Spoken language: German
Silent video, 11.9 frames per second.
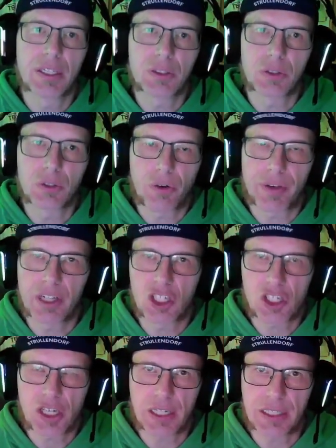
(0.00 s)
Tutorial
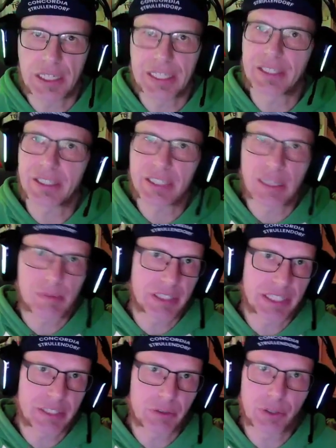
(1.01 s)
starten, also da kann man
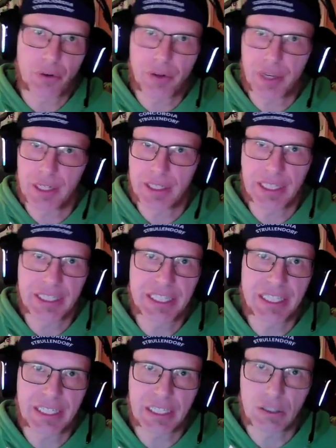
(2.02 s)
das Tutorial
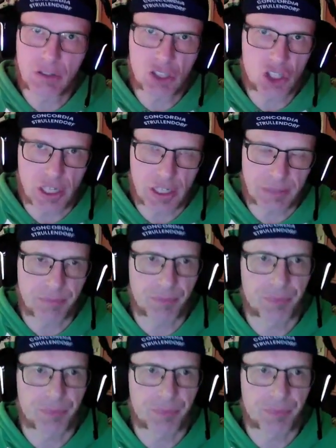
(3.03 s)
jederzeit erneut starten.